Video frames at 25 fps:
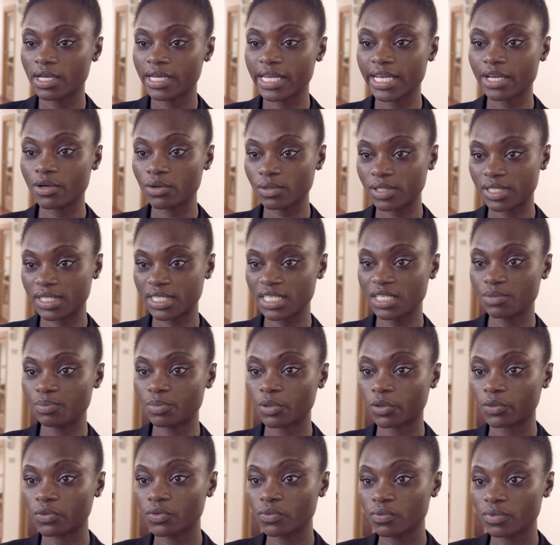L'écocide,
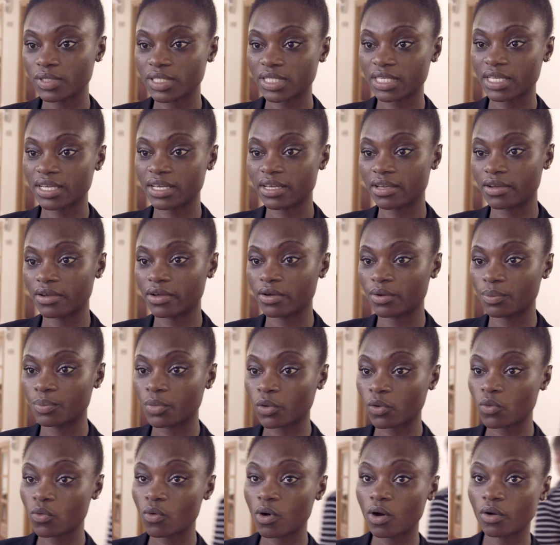pour nous, c'est euh,
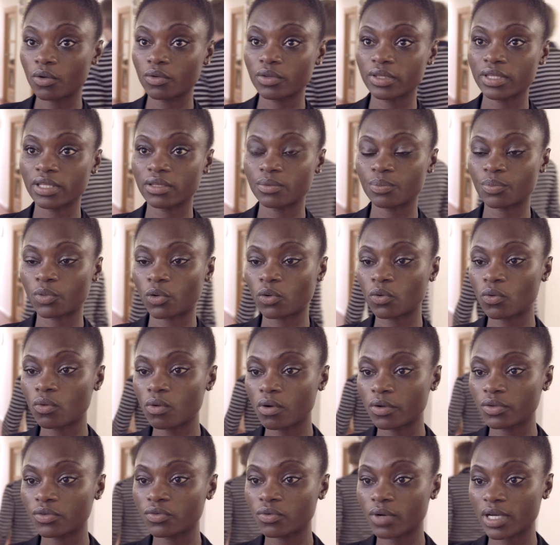pourquoi on,
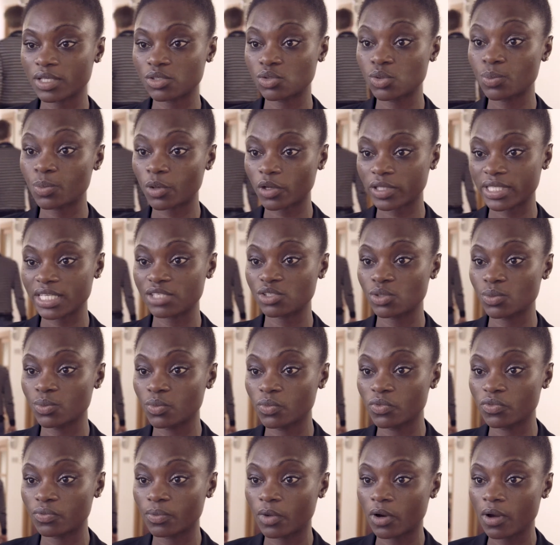pourquoi on doit supporter ce
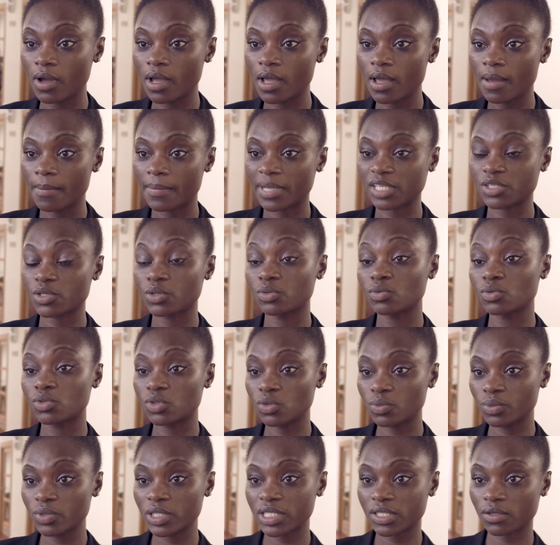mouvement, parce que nous
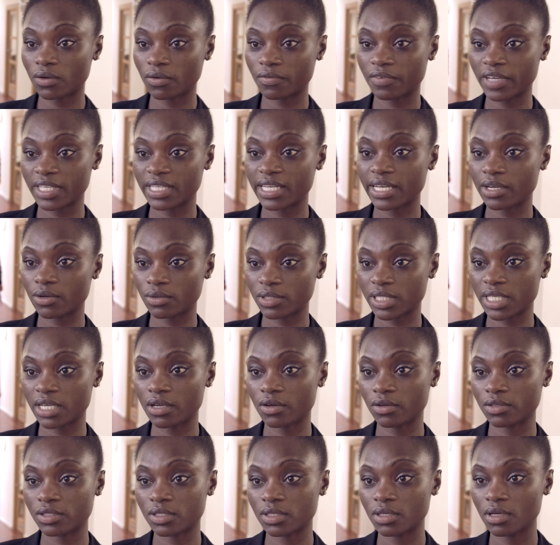subissons en fait les
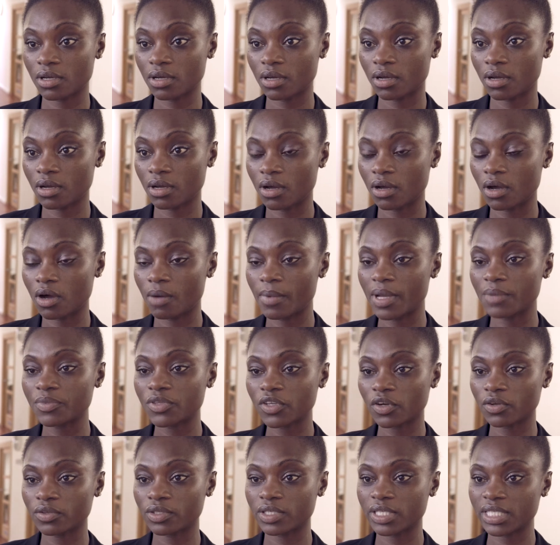conséquences. En même
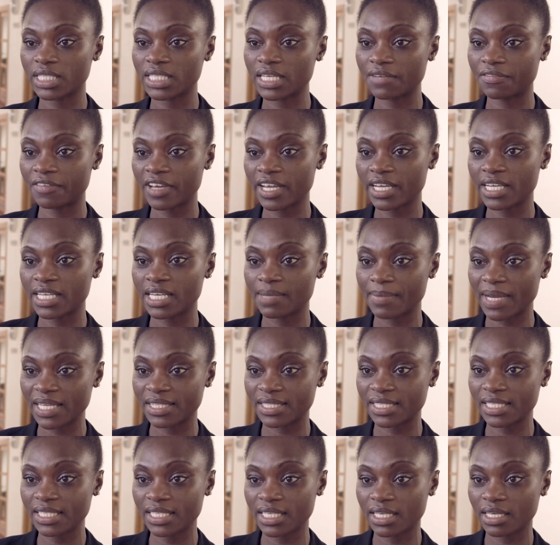temps, des effets
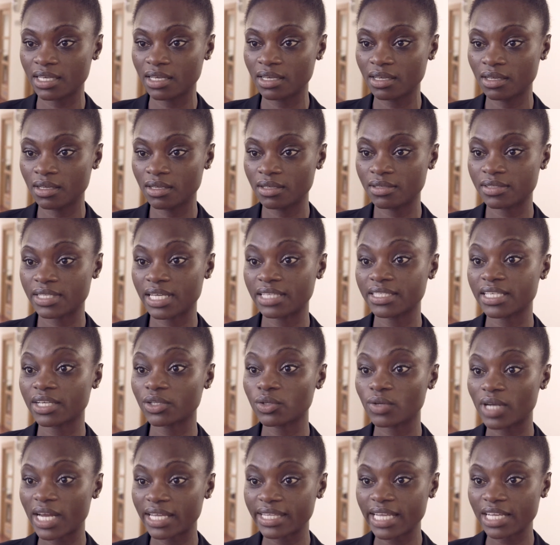climatiques,
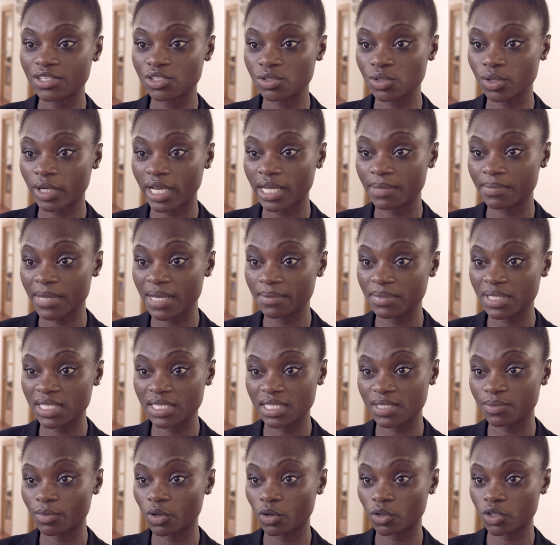c'est-à-dire de la nature elle-même
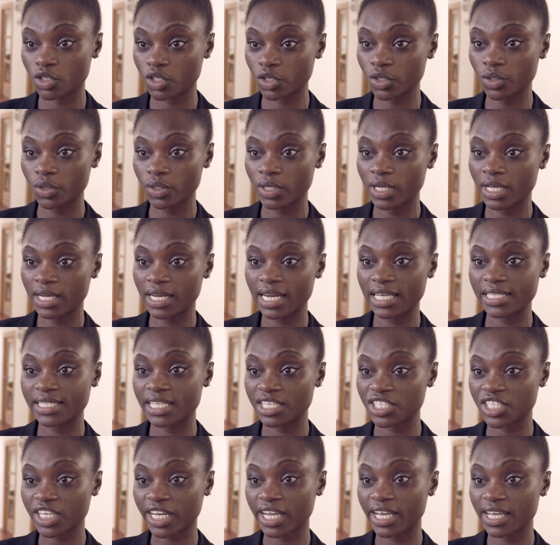qui se met en jeu, la
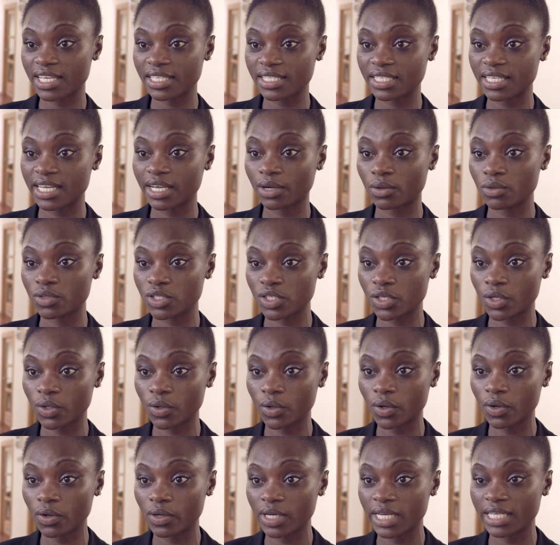sécheresse,
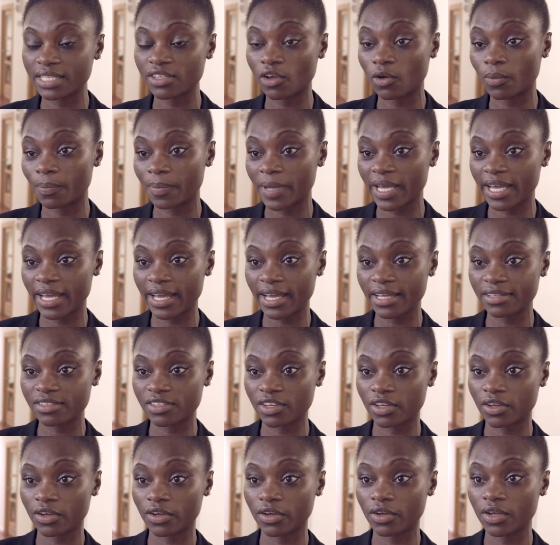l'érosion, les
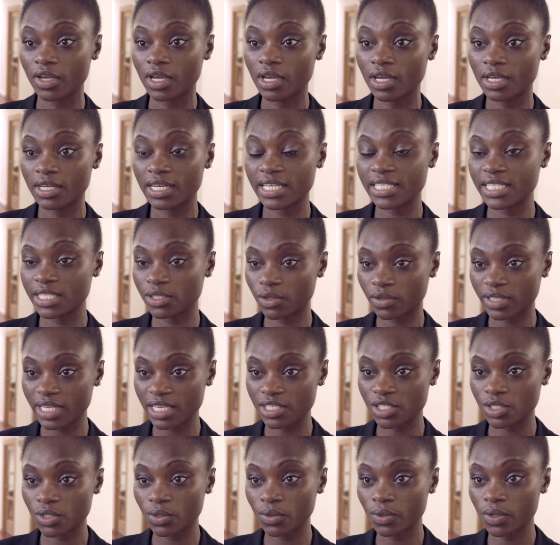tempêtes, les
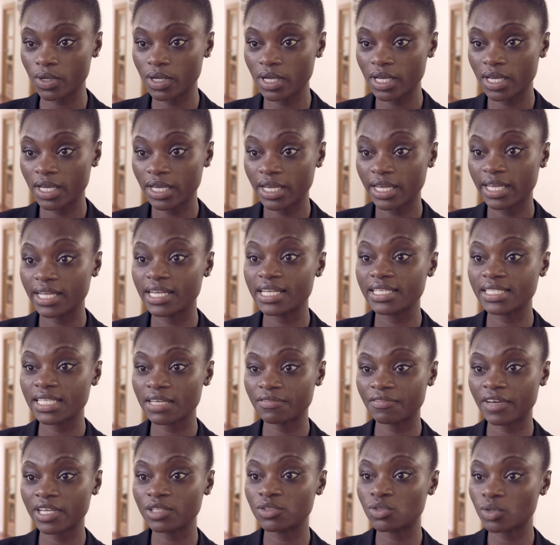inondations, et les
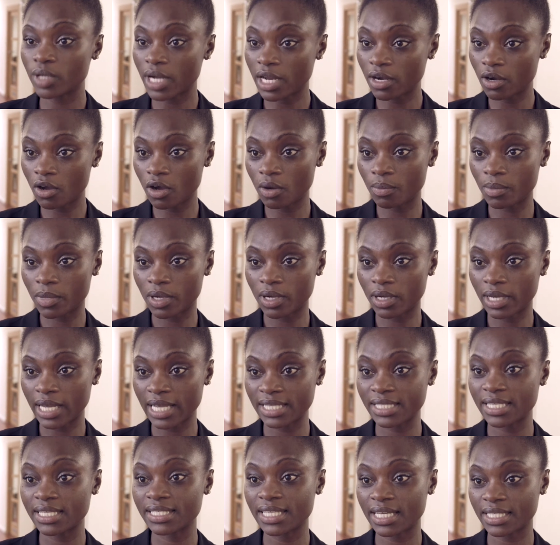effets dus à l'homme,
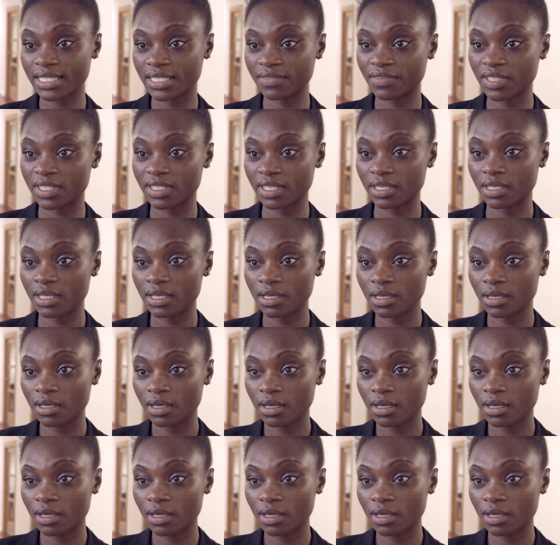à ses activités.